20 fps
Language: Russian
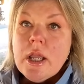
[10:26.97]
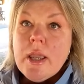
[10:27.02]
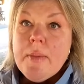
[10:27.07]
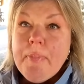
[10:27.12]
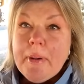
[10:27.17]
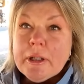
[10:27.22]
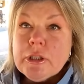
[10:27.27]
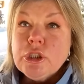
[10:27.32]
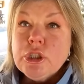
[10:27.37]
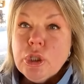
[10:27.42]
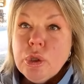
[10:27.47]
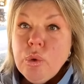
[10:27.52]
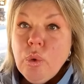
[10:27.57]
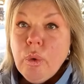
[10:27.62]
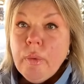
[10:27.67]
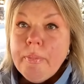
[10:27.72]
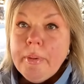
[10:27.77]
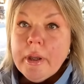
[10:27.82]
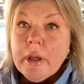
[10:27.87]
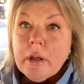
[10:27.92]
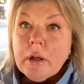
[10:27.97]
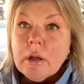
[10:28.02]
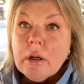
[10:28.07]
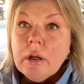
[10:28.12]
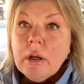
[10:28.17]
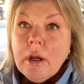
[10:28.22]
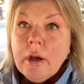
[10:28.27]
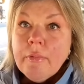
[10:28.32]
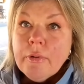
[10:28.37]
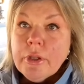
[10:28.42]
и по злобе,
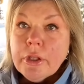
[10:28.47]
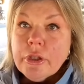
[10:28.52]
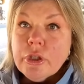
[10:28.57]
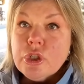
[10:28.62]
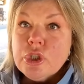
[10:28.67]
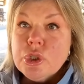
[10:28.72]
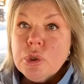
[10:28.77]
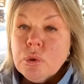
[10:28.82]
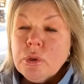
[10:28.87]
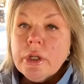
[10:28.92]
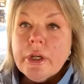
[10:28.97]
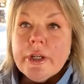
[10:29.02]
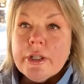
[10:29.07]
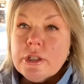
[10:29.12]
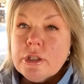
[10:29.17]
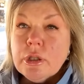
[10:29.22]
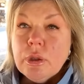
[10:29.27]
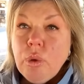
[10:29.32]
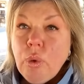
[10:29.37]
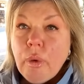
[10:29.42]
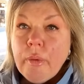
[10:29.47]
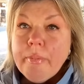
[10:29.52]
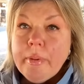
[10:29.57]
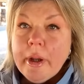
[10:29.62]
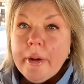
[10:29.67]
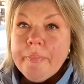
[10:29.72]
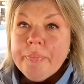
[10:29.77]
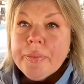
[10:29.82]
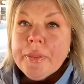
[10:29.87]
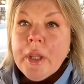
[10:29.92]
вот этой жуткой
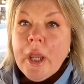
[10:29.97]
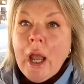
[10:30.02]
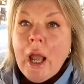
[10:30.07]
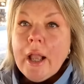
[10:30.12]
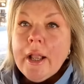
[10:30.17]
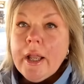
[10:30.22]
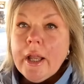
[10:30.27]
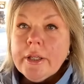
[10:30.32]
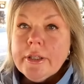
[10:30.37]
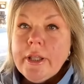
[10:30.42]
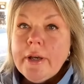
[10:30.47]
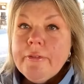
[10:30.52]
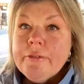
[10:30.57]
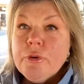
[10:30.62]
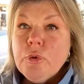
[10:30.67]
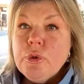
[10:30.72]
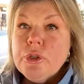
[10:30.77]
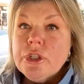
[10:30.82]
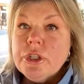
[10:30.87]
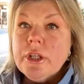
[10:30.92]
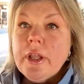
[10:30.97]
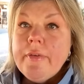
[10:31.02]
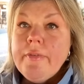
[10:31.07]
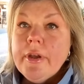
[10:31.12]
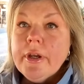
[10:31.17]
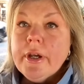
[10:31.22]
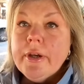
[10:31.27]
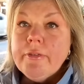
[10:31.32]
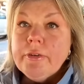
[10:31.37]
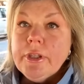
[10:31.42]
злобе. А когда у
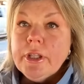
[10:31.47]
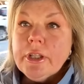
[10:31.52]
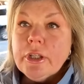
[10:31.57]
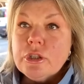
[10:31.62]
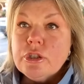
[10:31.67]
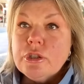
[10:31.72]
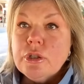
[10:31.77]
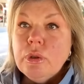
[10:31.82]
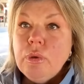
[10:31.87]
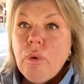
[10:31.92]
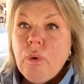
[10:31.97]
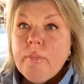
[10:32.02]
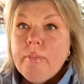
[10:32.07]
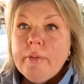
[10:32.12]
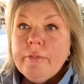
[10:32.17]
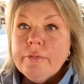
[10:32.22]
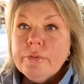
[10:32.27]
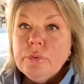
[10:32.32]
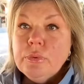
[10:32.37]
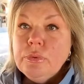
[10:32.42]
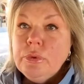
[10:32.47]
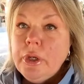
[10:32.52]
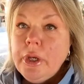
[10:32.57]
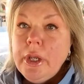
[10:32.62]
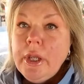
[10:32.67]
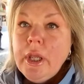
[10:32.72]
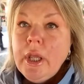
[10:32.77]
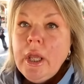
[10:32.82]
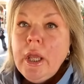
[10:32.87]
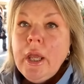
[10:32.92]
человека вот эта злоба
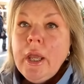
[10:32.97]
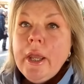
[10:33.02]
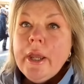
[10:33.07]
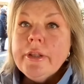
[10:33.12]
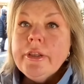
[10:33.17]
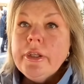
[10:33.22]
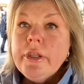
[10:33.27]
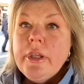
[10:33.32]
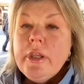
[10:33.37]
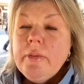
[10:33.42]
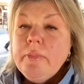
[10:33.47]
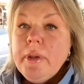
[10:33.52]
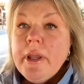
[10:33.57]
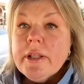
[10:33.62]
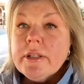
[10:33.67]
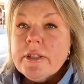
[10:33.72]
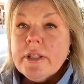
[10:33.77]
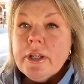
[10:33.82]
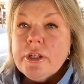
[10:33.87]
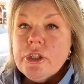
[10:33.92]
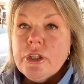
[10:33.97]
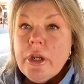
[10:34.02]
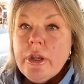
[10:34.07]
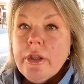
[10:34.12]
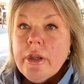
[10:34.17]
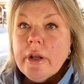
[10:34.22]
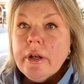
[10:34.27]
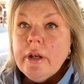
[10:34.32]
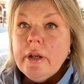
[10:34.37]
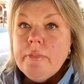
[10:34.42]
внутри, это не имеет
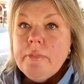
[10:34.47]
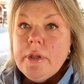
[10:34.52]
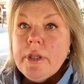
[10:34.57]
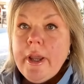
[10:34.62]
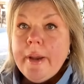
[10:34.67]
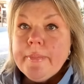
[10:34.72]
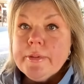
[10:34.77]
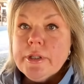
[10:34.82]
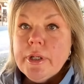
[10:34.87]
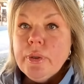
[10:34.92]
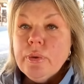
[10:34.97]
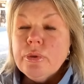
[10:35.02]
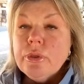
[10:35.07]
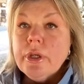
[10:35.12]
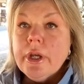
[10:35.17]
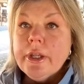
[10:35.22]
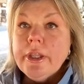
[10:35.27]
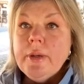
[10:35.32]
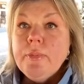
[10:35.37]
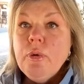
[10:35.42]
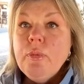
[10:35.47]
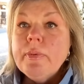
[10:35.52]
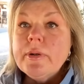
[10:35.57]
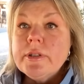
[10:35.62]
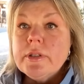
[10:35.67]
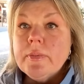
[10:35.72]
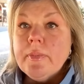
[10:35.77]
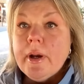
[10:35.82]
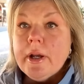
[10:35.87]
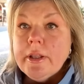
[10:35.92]
значения для меня абсолютно, каким
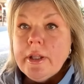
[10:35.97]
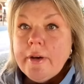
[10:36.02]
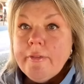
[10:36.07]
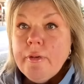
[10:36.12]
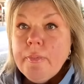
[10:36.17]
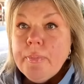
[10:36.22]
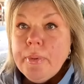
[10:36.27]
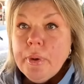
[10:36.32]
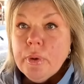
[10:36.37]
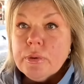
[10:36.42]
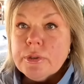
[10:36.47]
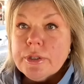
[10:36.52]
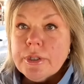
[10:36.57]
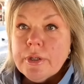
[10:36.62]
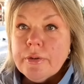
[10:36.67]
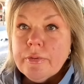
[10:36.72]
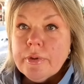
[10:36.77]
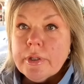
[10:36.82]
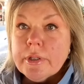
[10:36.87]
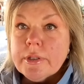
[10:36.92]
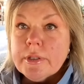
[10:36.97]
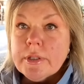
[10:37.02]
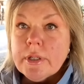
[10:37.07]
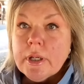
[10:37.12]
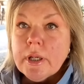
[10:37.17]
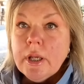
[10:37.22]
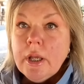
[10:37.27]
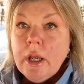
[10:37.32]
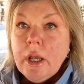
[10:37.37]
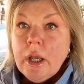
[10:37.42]
образом она выплескивается
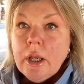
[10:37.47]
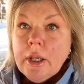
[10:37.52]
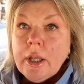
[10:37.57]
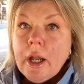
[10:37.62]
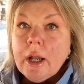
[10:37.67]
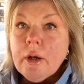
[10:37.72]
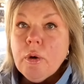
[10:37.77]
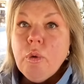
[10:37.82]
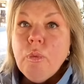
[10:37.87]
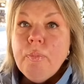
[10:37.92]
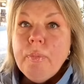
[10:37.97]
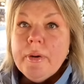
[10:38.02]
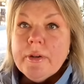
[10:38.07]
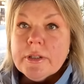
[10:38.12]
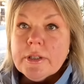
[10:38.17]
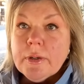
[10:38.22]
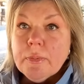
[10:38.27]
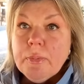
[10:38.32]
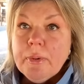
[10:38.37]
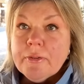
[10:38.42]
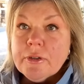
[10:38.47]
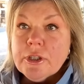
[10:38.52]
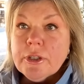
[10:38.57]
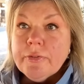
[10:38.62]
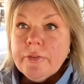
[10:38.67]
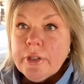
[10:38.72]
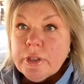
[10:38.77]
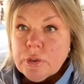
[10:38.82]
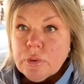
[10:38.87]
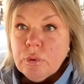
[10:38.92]
как обыск
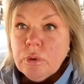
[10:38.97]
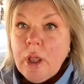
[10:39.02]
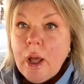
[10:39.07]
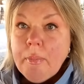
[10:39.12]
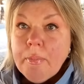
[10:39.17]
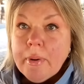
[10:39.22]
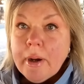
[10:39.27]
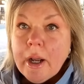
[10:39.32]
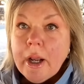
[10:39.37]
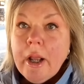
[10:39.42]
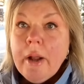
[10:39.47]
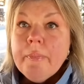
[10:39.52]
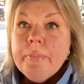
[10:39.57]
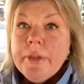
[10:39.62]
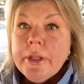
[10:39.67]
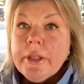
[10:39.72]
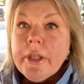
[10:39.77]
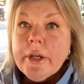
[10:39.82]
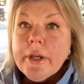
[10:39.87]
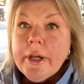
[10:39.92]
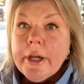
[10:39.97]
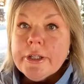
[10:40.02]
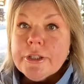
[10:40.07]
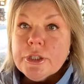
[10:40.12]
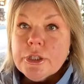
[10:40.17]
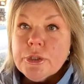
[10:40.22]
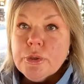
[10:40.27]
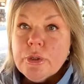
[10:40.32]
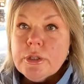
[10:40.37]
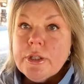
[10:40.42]
бывшего эскулапа, мне так
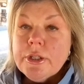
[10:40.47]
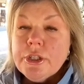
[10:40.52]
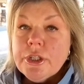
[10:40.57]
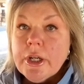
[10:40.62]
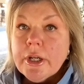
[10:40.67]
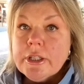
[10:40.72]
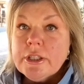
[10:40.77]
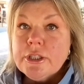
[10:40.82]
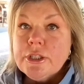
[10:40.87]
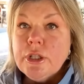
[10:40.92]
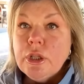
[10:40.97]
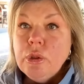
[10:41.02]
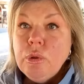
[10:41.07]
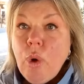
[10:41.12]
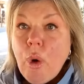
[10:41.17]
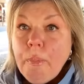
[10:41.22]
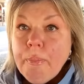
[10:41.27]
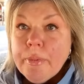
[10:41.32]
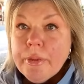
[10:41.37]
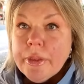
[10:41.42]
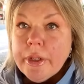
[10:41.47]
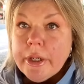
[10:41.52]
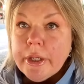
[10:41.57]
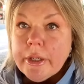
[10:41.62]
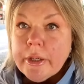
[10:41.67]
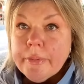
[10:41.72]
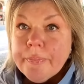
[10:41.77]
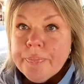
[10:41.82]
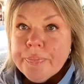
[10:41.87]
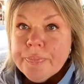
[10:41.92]
кажется, что если человек злобный,